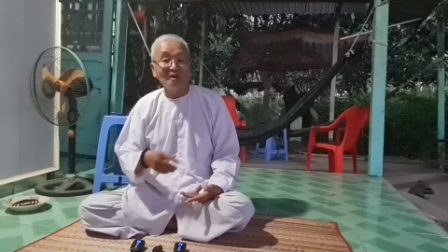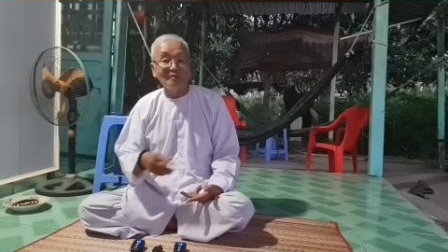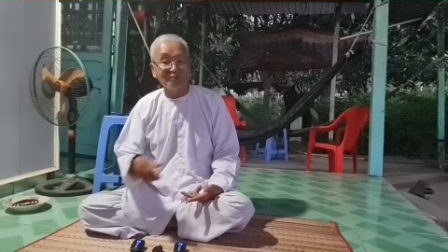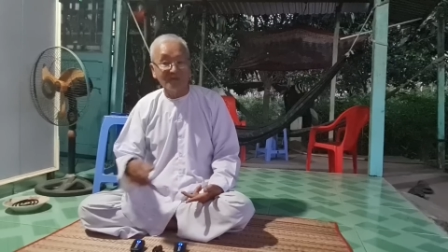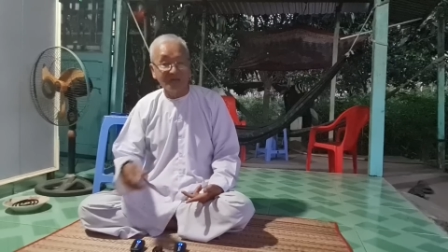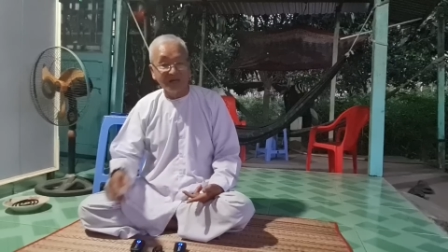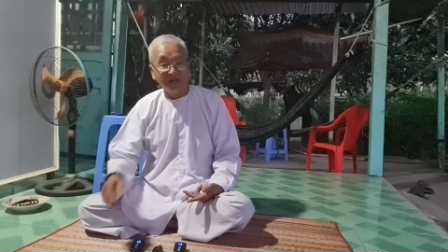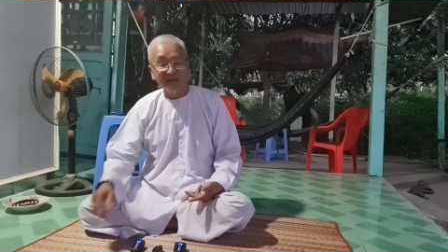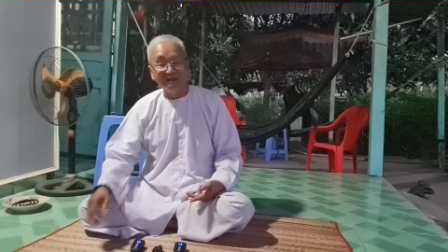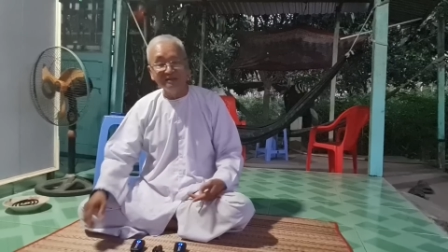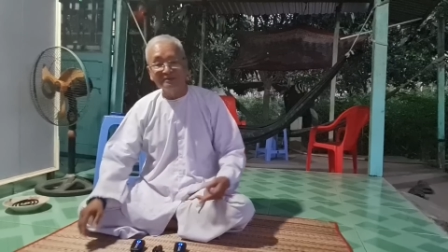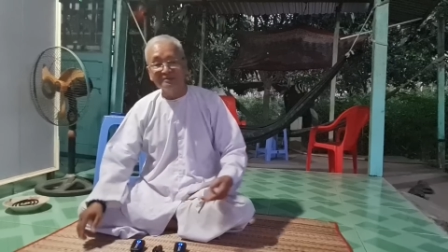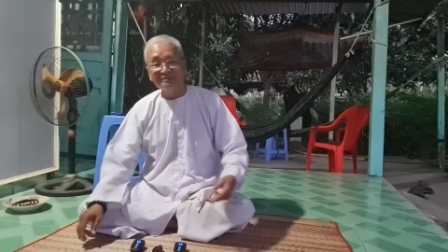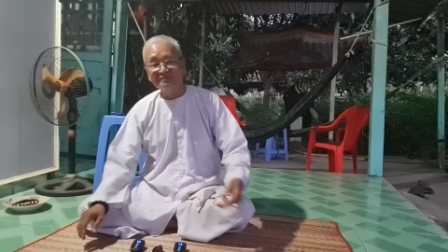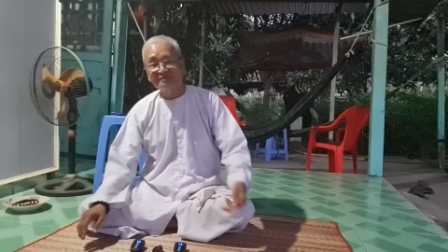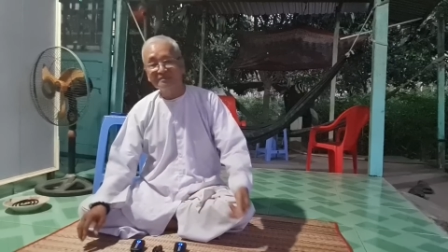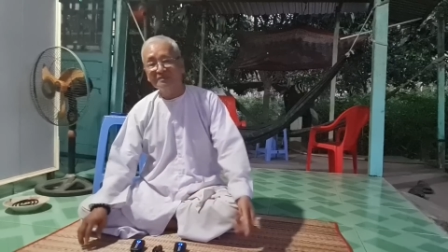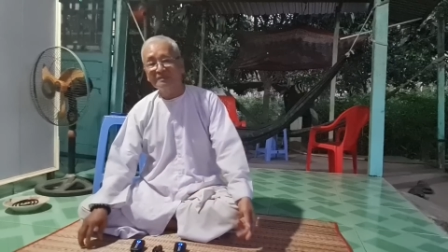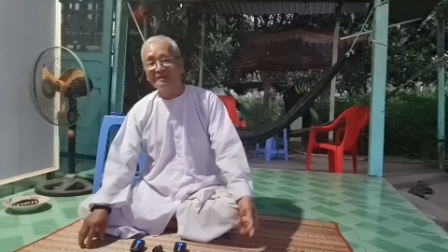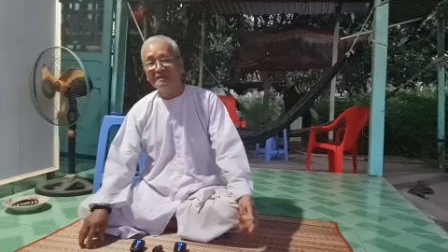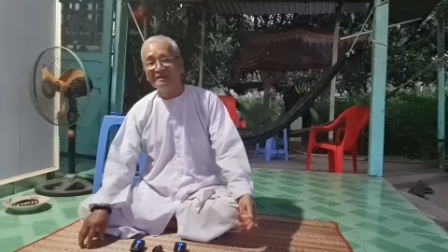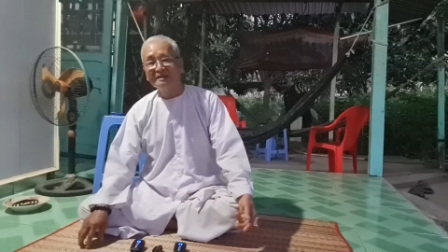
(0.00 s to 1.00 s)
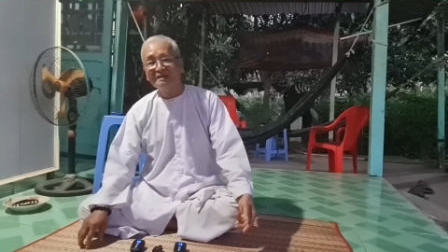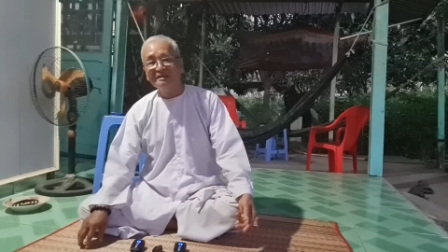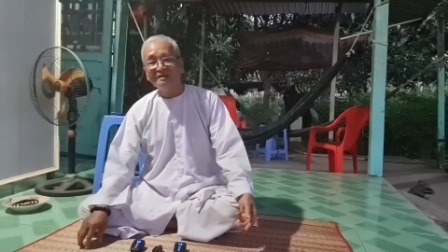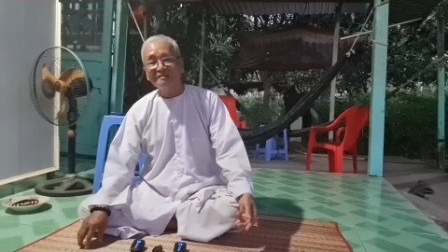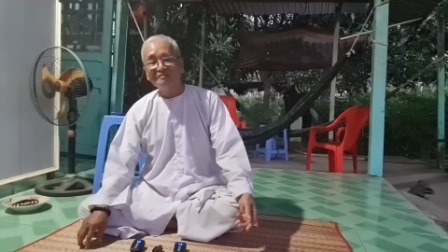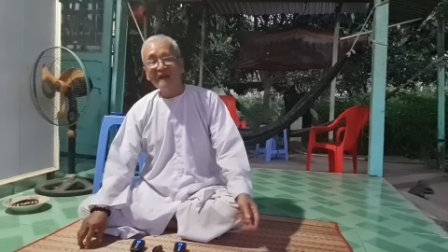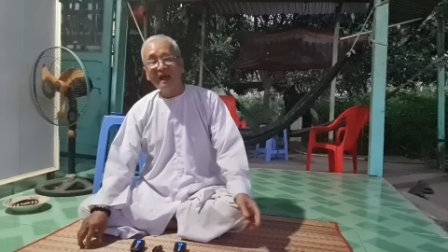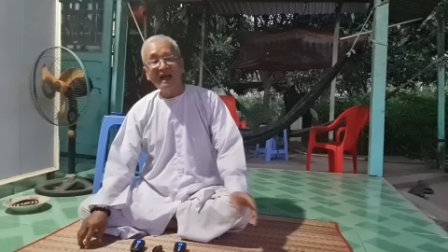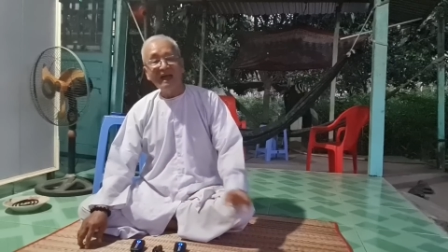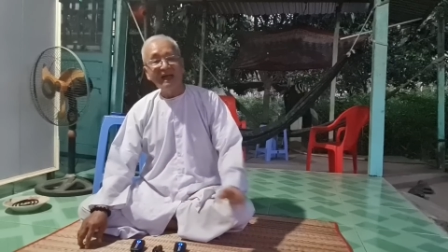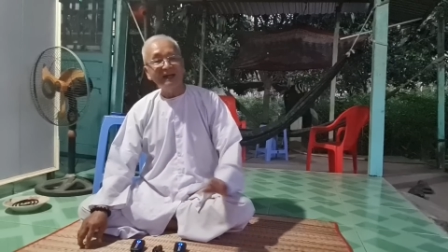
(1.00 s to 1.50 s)
chồng vợ
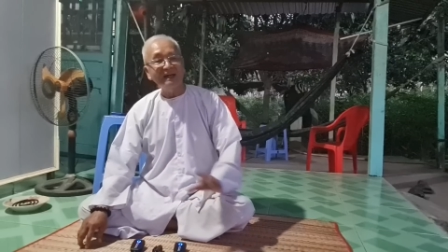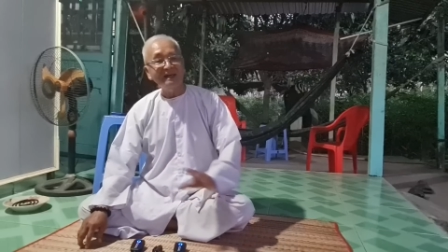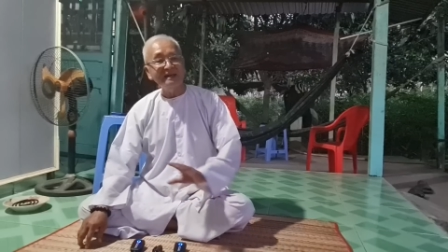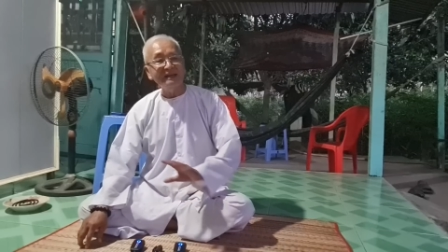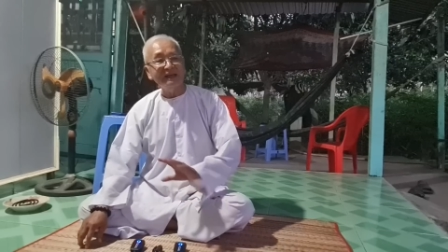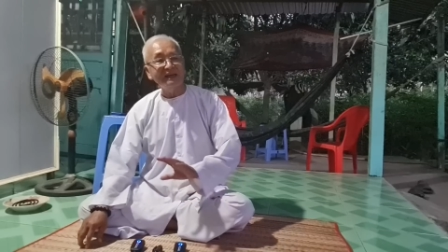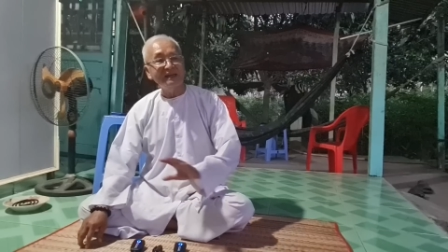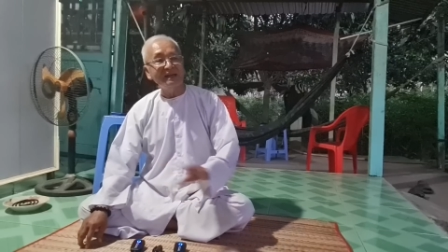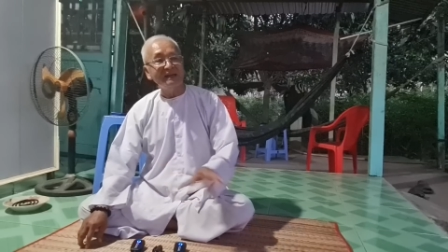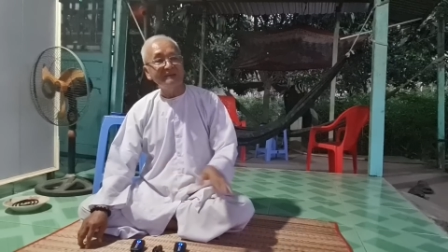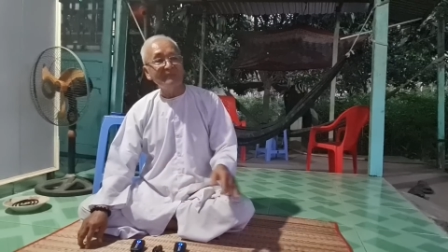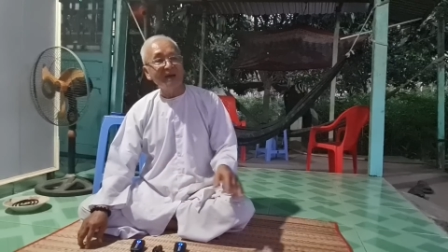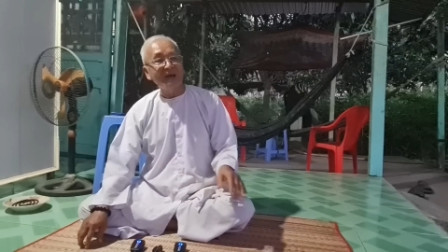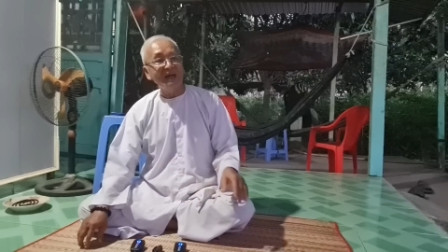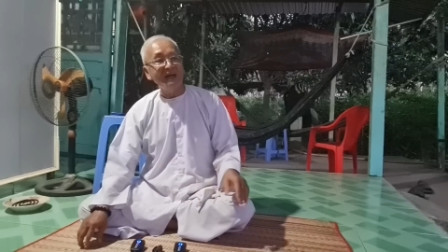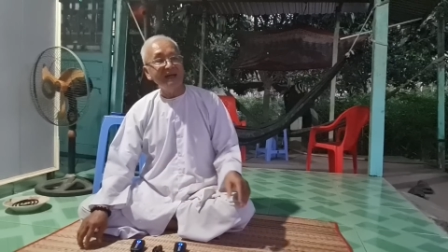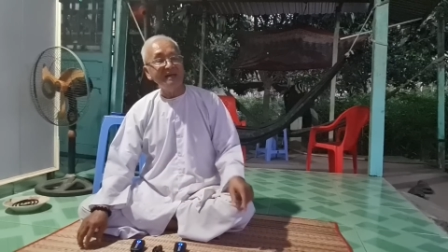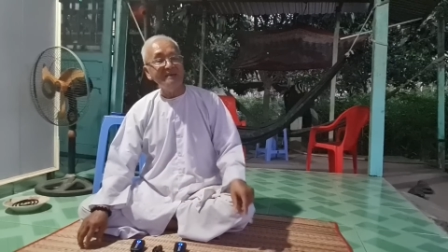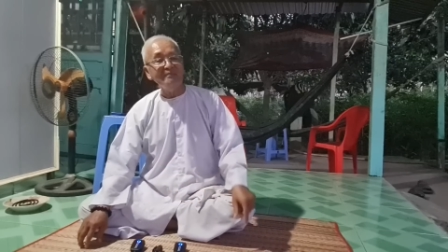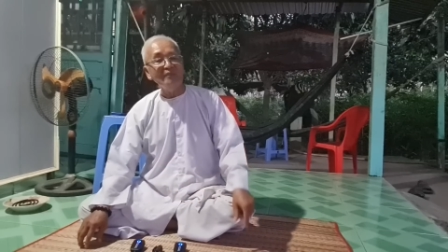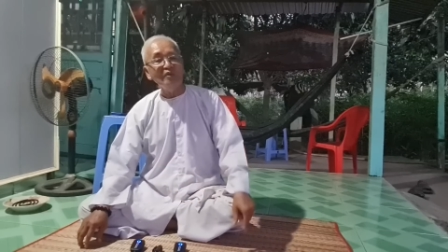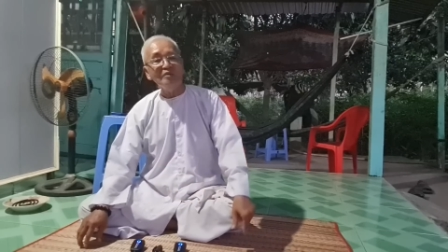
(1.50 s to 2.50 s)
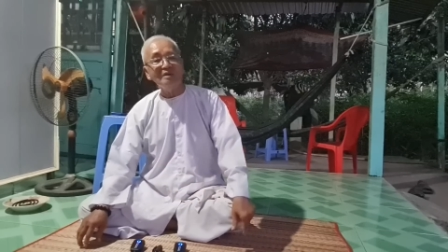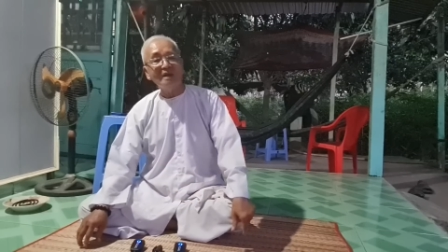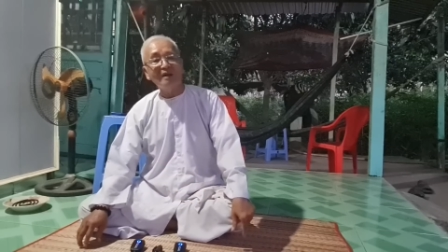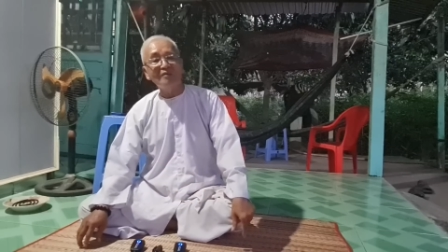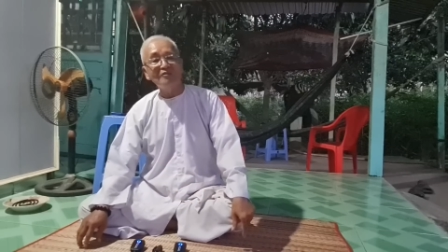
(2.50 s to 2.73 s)
ba cái này là ba cái mối